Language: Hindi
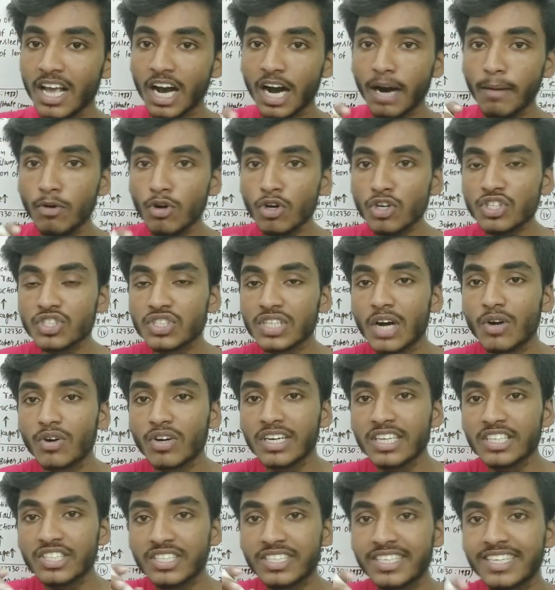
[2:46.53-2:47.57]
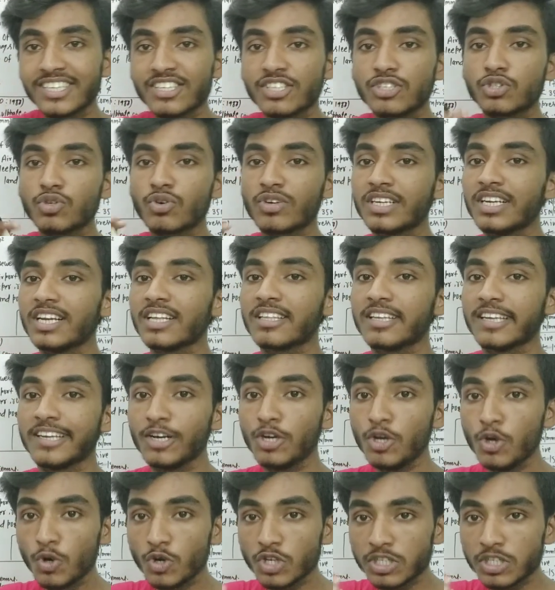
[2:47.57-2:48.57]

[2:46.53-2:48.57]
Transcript: हम लोग साउंडनेस टेस्ट जो किए थे